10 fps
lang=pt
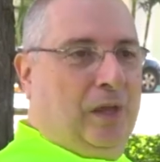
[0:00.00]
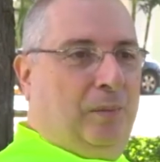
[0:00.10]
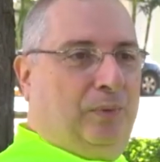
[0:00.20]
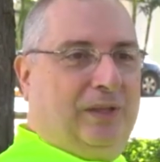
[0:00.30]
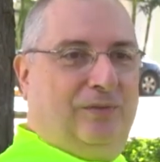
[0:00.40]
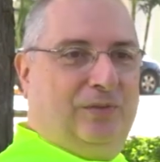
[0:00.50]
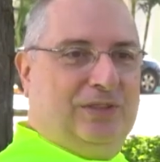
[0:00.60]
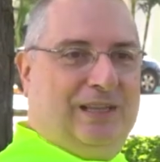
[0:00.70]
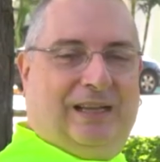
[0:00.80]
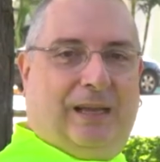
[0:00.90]
porque
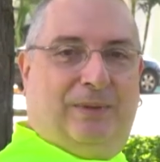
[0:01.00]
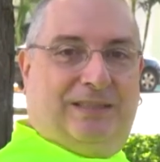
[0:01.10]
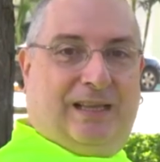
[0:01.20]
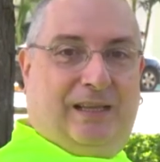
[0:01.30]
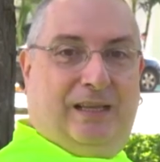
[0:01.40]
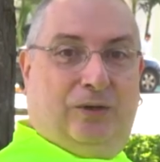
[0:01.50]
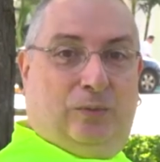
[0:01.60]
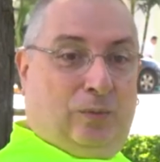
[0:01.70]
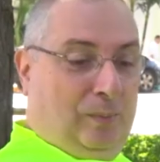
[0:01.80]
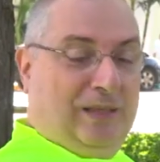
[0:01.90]
você acaba saindo,
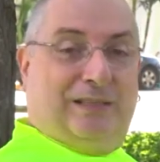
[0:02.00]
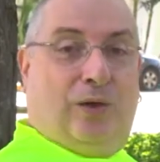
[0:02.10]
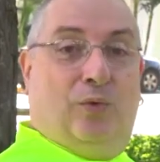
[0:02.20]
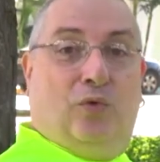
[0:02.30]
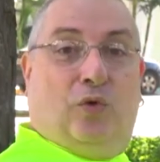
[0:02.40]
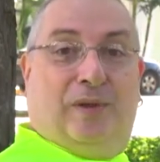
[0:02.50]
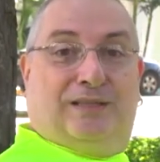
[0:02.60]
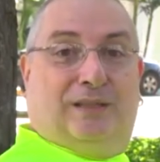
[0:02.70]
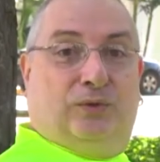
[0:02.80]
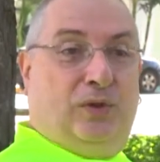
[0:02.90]
começa um,
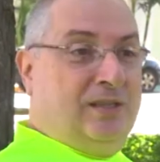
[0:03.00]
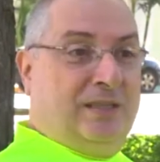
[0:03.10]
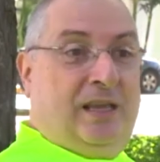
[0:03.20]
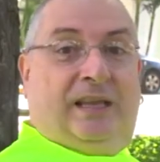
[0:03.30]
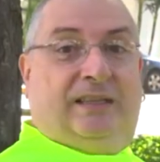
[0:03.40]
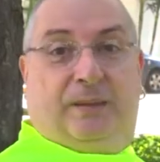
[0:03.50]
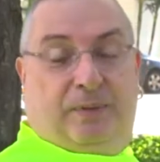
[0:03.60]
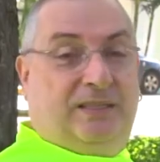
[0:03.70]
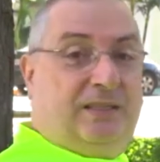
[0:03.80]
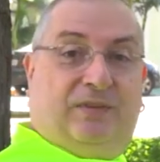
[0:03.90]
começa dois, de
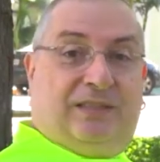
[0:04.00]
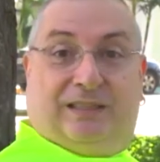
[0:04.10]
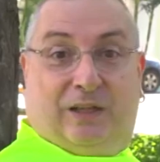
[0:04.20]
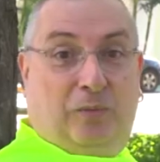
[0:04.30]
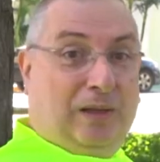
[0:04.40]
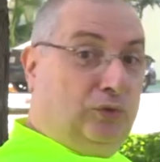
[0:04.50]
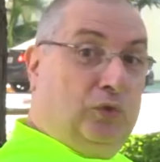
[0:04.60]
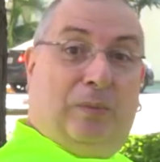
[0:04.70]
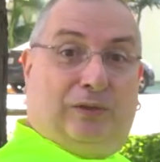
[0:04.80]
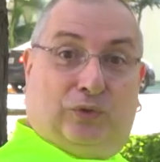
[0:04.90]
repente você vê que você está numa
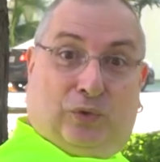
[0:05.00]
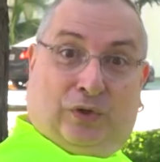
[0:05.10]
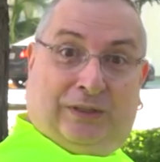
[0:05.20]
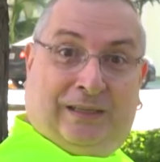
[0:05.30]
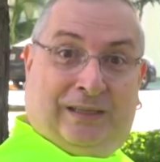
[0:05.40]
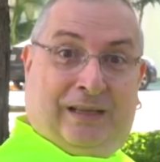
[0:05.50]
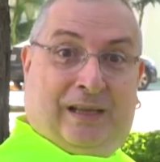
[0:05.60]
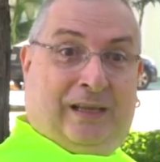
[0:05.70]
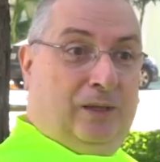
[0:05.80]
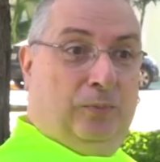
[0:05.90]
turma toda
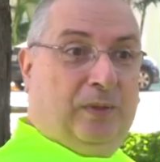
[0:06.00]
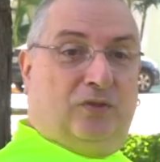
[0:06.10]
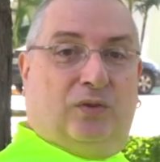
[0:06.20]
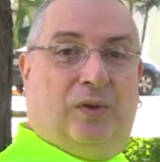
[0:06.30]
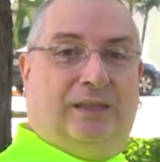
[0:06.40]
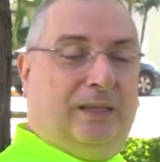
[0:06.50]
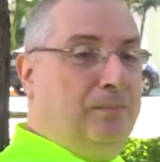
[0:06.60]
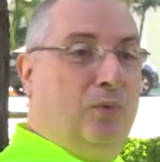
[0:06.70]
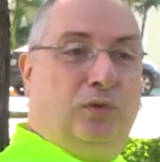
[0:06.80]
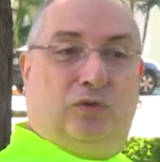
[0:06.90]
e o pessoal aí tem
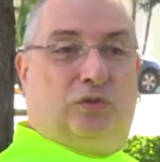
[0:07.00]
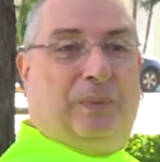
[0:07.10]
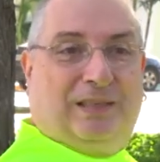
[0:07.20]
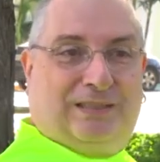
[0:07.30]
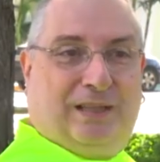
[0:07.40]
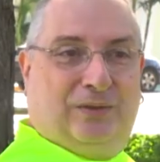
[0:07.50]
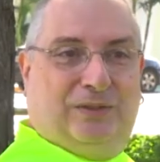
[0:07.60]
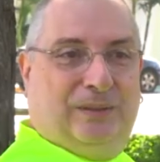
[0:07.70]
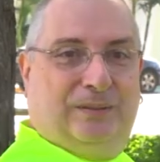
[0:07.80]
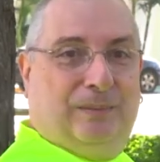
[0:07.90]
muitos passeios
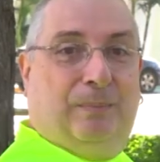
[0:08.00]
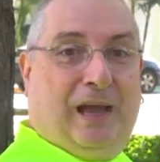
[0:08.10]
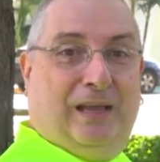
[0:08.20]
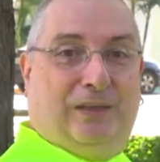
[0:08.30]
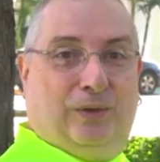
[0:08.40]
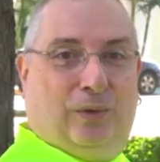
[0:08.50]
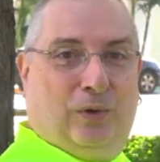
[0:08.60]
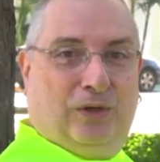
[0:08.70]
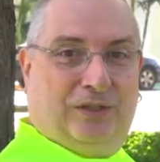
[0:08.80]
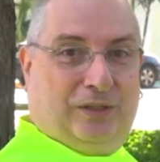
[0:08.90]
de, de, bike
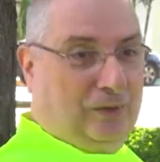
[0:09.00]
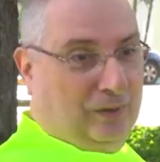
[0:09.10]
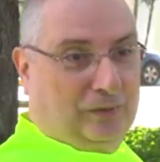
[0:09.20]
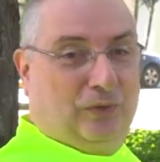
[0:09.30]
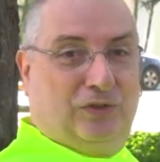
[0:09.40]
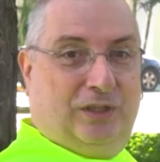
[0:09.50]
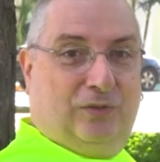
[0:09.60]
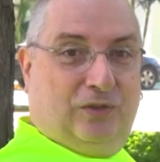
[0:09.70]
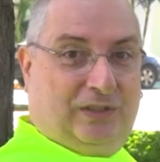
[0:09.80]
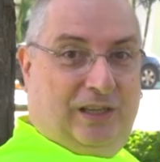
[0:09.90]
hoje, que eu aconselho
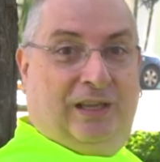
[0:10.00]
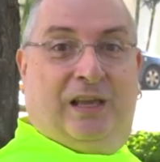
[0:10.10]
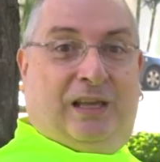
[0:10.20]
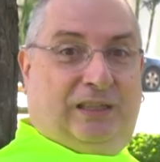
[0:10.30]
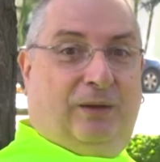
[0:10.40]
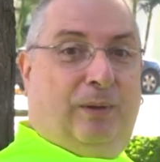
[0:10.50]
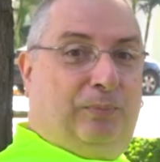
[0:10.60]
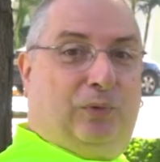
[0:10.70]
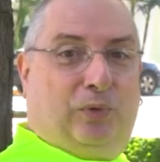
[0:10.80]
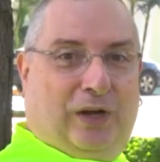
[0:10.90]
você dar uma
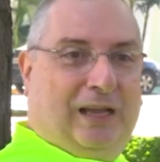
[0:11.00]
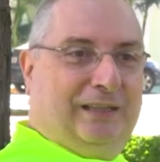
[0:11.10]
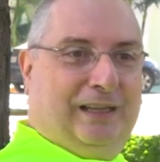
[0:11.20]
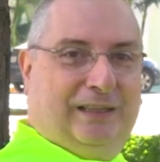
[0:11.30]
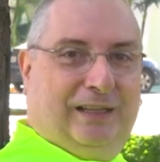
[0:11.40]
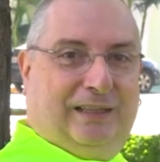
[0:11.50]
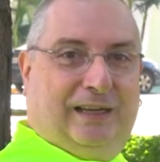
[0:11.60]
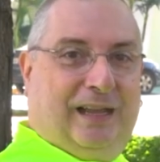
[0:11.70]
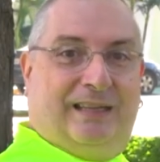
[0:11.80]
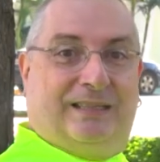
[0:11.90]
procurada aí na
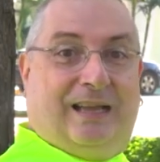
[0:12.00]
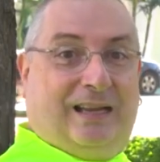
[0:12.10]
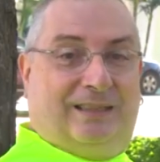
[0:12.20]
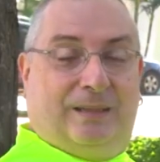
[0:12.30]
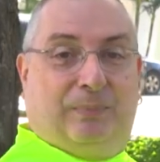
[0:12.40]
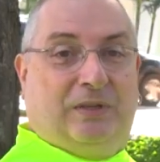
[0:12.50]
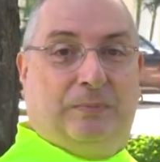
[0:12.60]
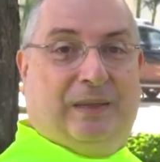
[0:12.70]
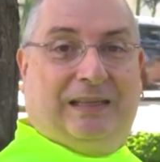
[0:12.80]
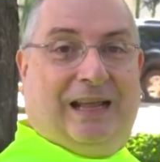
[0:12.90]
internet. Cara, você pode
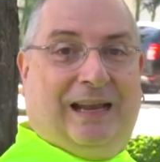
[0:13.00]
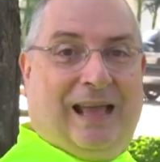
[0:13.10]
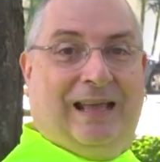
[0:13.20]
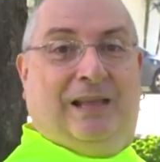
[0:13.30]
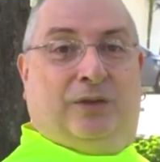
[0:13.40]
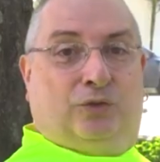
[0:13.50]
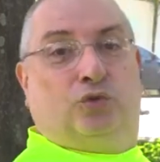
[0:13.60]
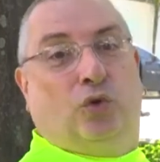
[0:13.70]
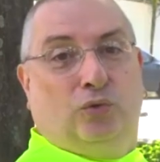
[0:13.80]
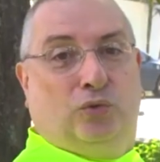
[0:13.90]
pedalar
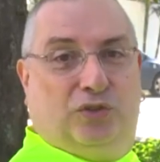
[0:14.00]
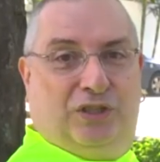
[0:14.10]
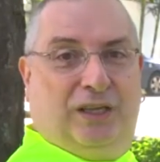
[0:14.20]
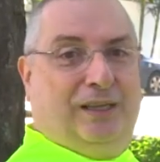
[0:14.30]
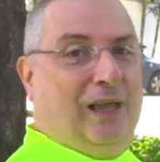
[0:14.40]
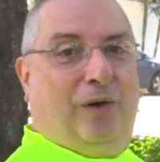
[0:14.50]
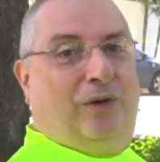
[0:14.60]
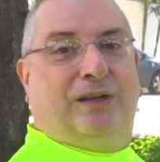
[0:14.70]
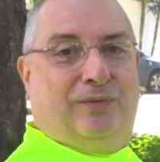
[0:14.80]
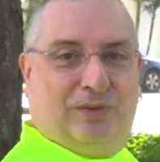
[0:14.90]
todo dia e a
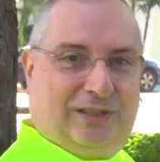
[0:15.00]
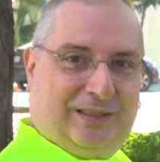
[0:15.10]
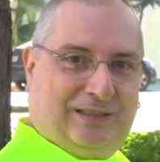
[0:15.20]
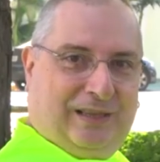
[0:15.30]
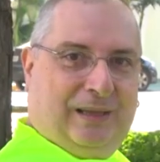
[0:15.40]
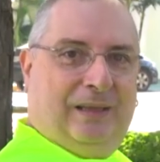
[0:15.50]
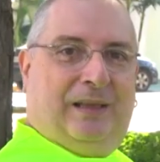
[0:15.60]
hora que você quiser.